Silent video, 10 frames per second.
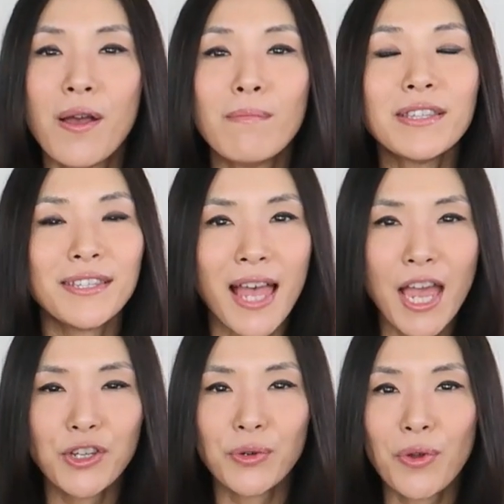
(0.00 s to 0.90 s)
まず
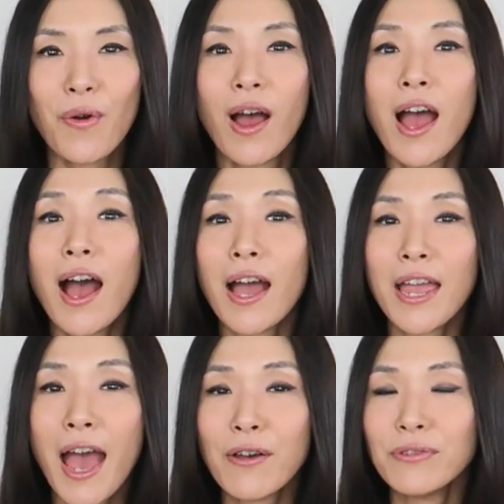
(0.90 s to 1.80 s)
最初の I
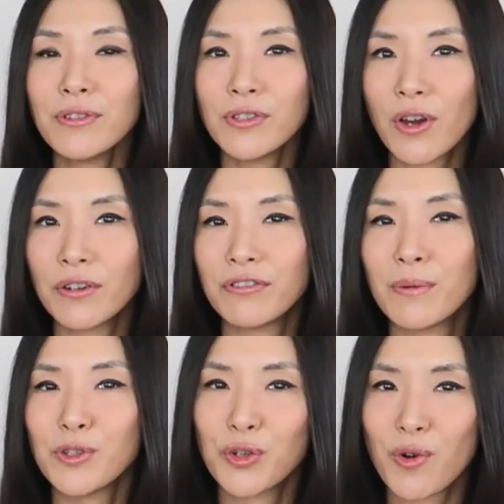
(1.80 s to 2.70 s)
have to start
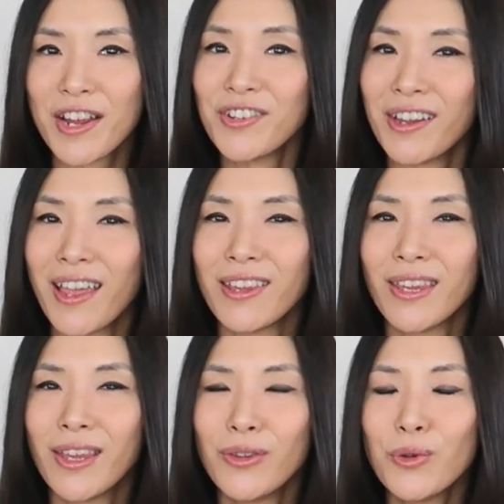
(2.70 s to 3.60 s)
from scratch again
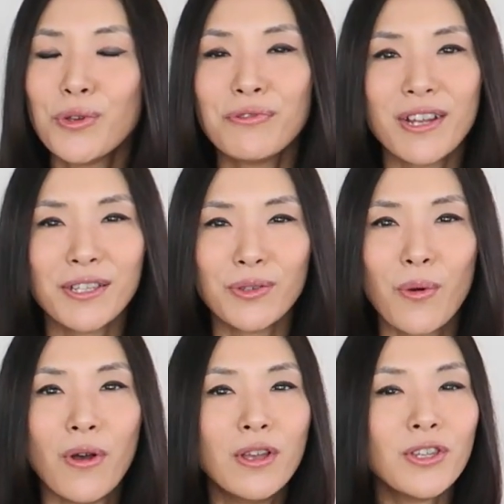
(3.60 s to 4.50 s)
というフレーズ
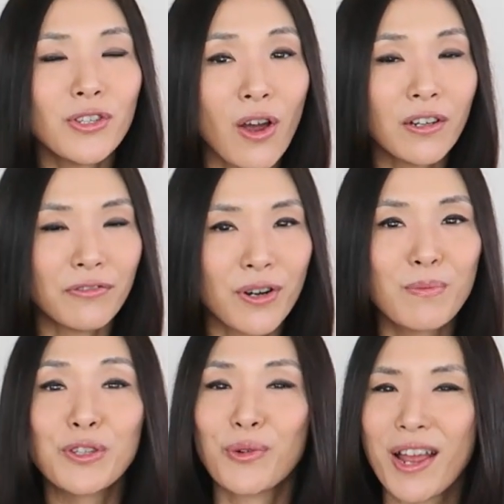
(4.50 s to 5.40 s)
の start
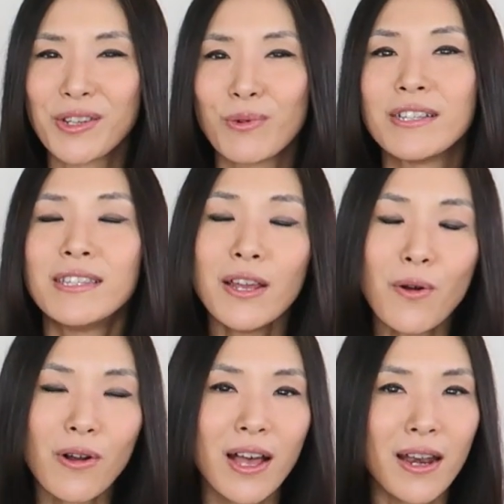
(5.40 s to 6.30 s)
from scratch は
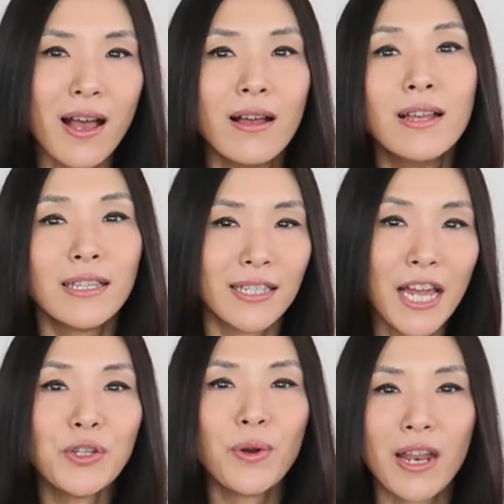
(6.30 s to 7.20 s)
ゼロから
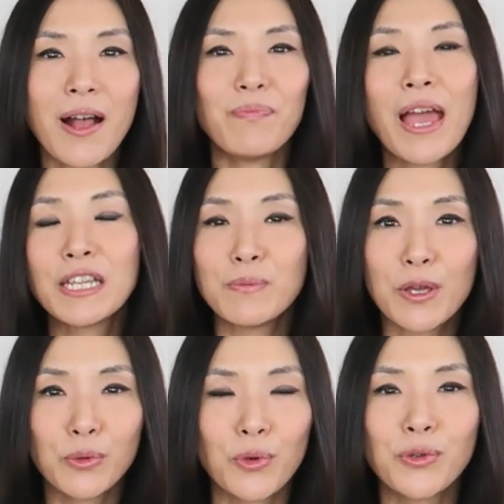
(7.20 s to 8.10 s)
最初から始
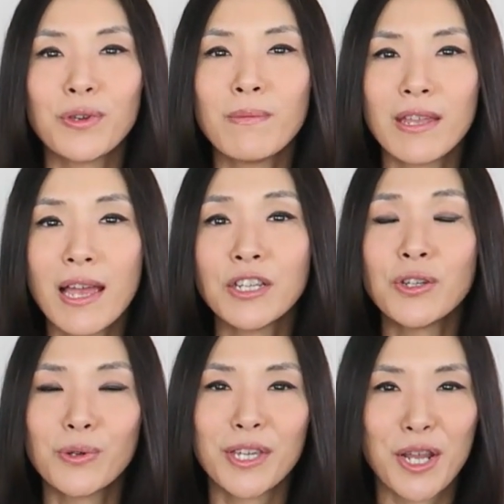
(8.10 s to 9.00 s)
めるという意味で
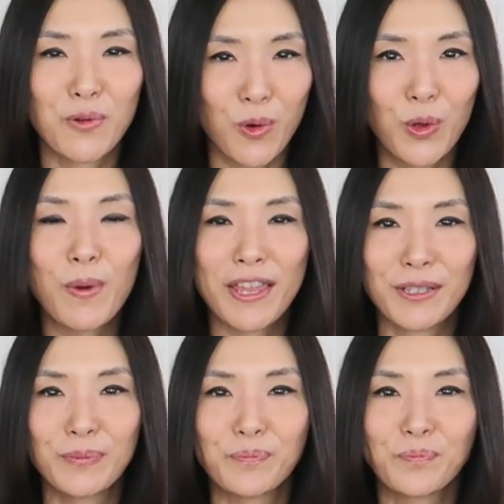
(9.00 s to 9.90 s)
使用される言葉で
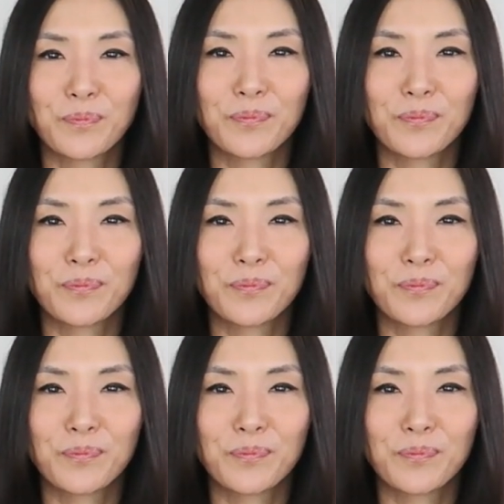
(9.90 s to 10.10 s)
す